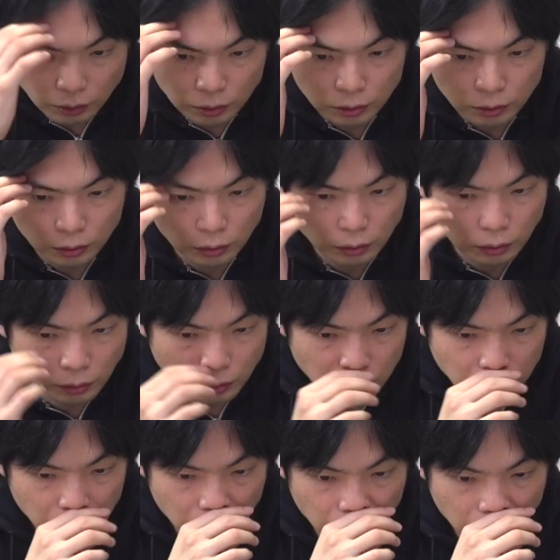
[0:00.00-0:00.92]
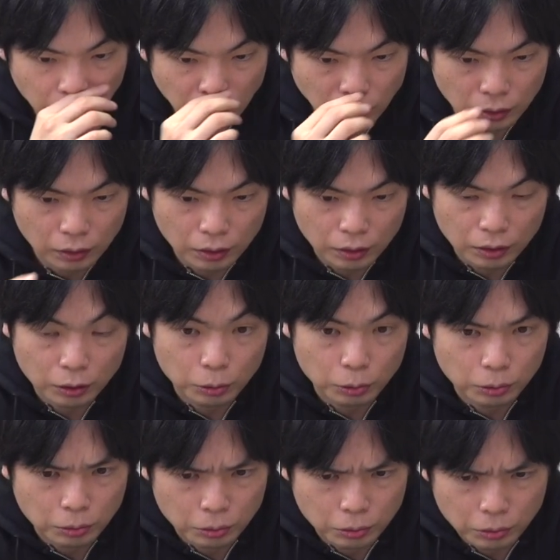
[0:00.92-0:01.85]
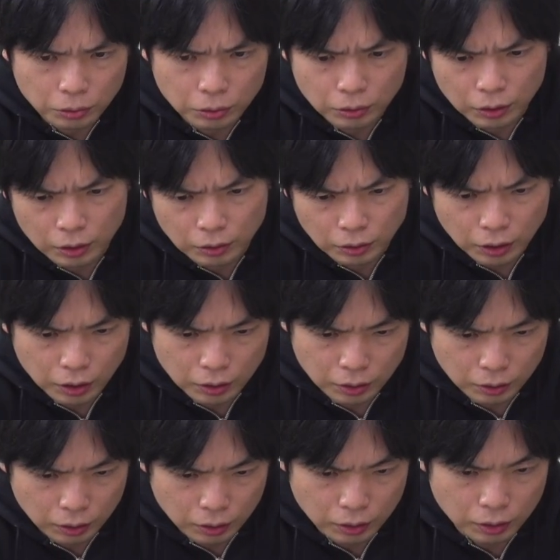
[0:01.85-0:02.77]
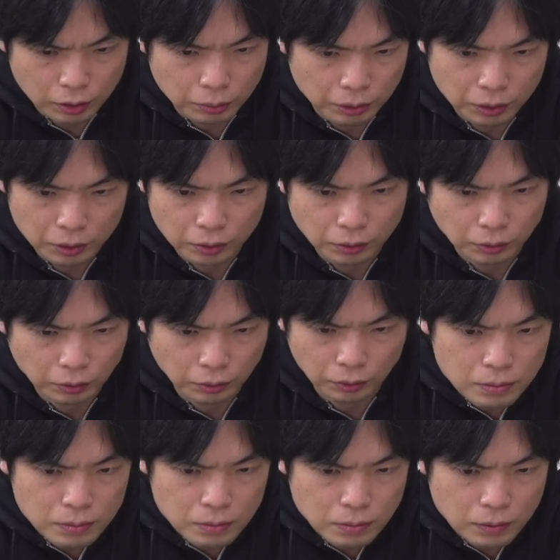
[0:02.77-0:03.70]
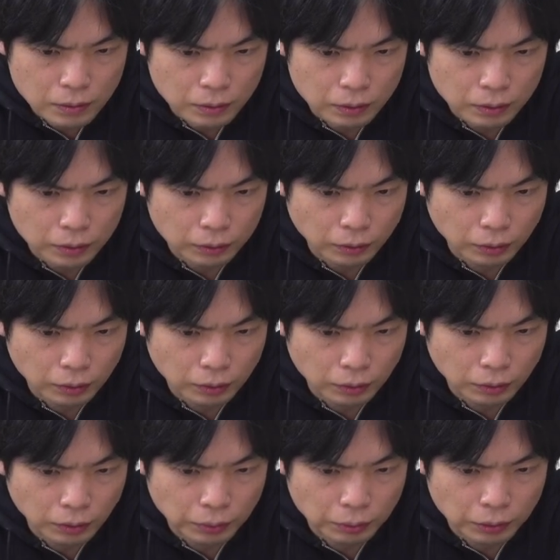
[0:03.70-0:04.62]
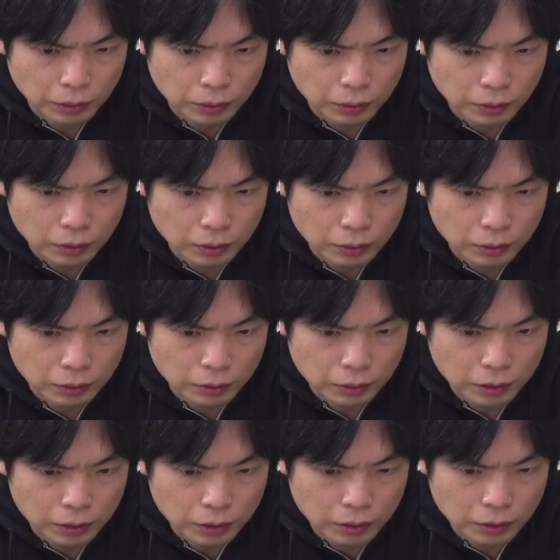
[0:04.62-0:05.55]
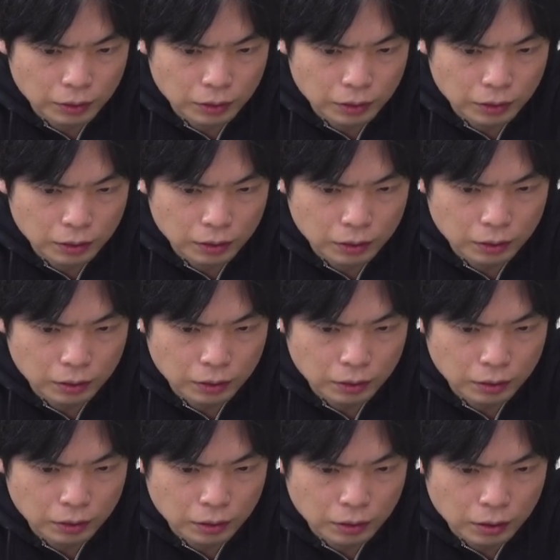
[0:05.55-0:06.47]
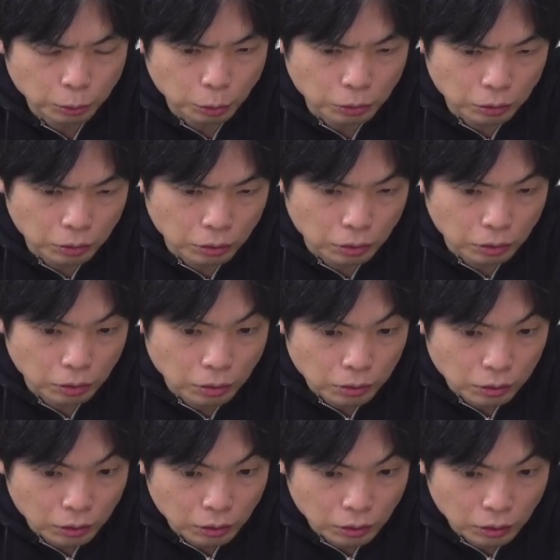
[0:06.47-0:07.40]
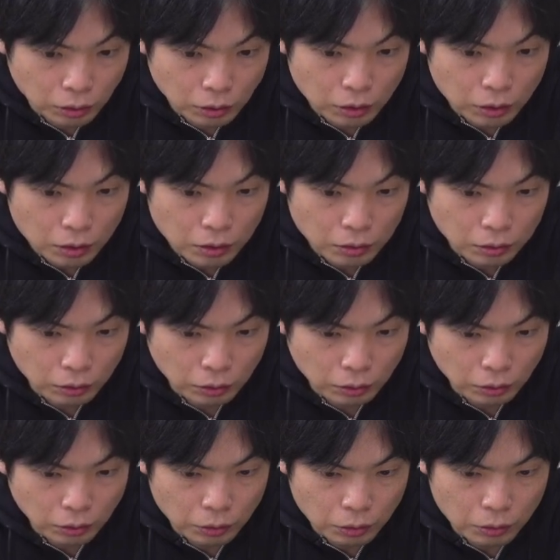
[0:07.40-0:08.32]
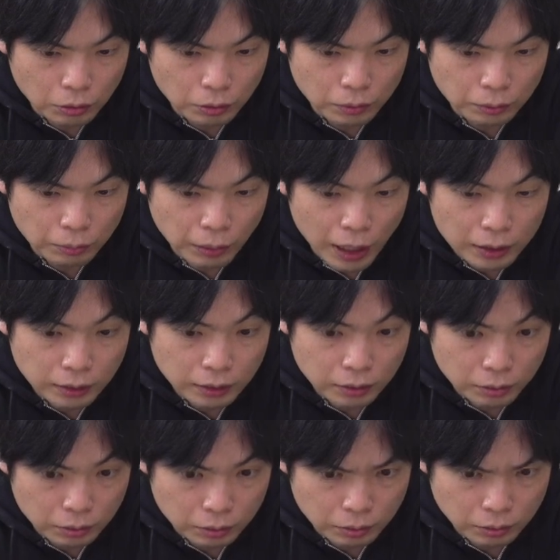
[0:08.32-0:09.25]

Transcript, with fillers: そう、えー、競争力のある安いって意味です Okay, is located just おお past